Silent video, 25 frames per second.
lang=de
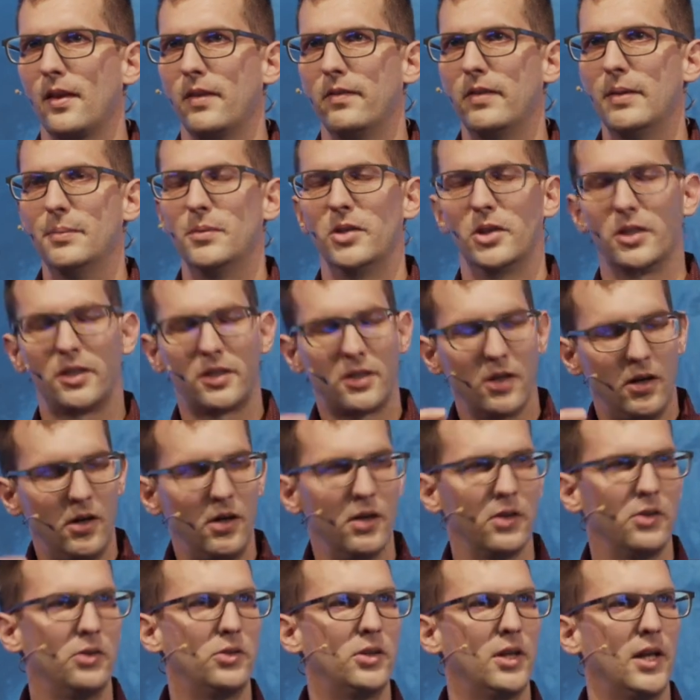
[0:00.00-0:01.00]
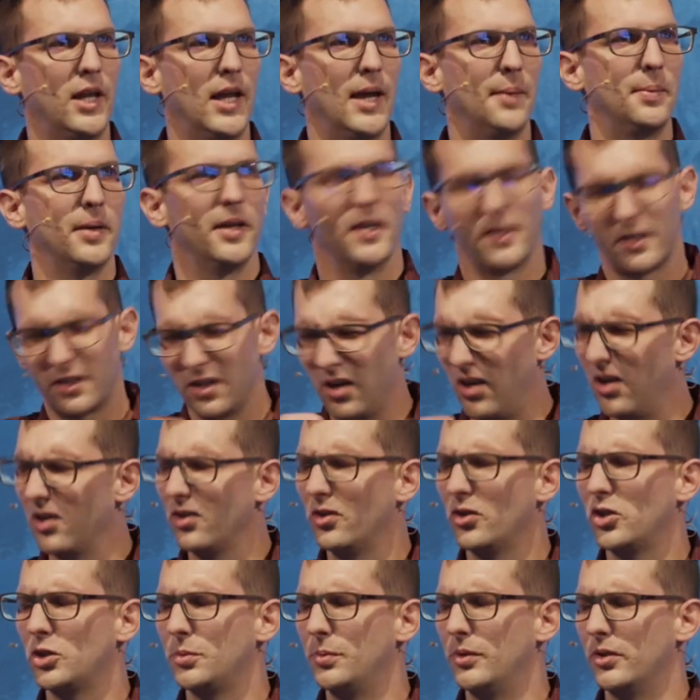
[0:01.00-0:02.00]
wenn wir gar nicht erleben, gar
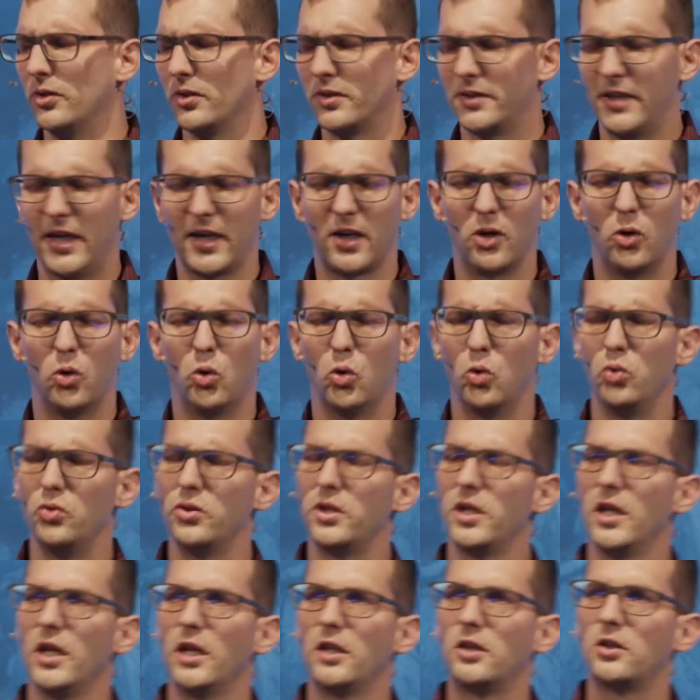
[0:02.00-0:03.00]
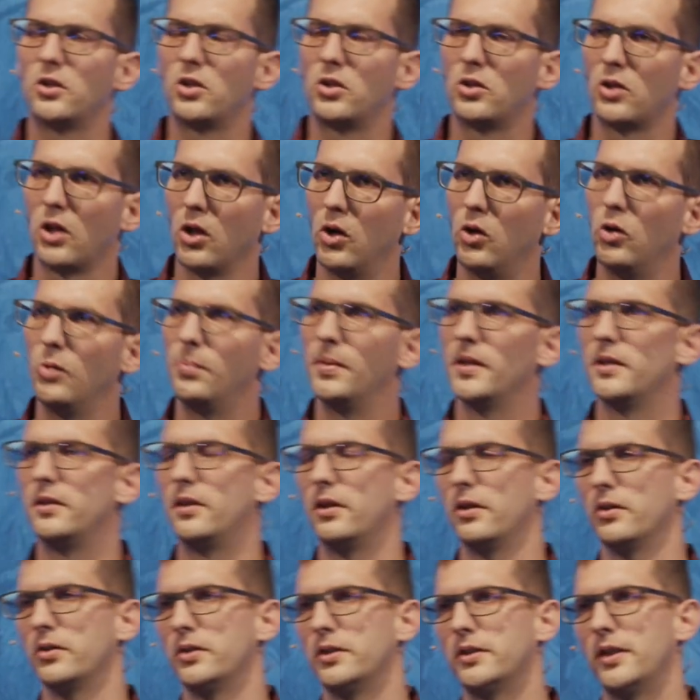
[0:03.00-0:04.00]
nicht spüren und sagen, und ich glaube
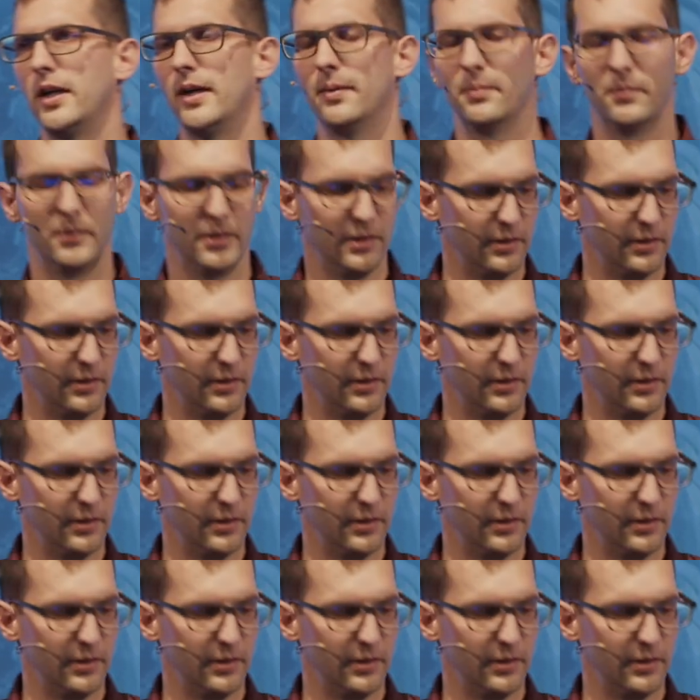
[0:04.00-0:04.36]
trotzdem.